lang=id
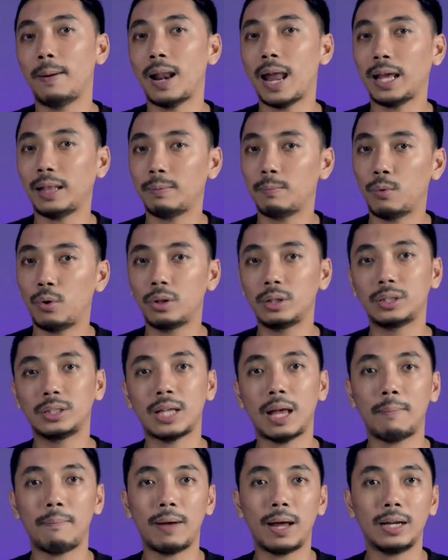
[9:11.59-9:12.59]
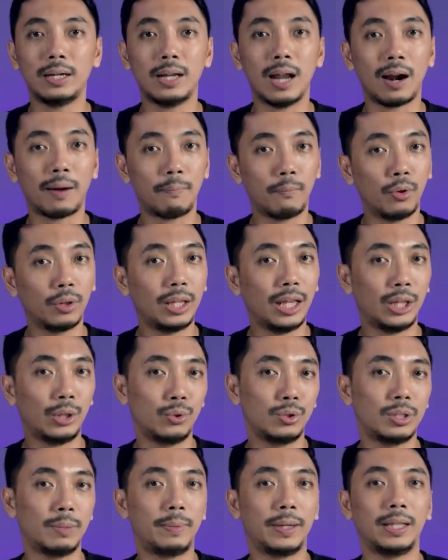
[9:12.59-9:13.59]
light mode sama dark mode
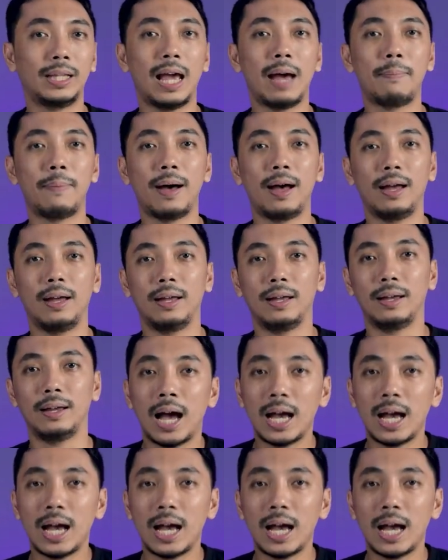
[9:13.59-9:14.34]
itu seperti apa.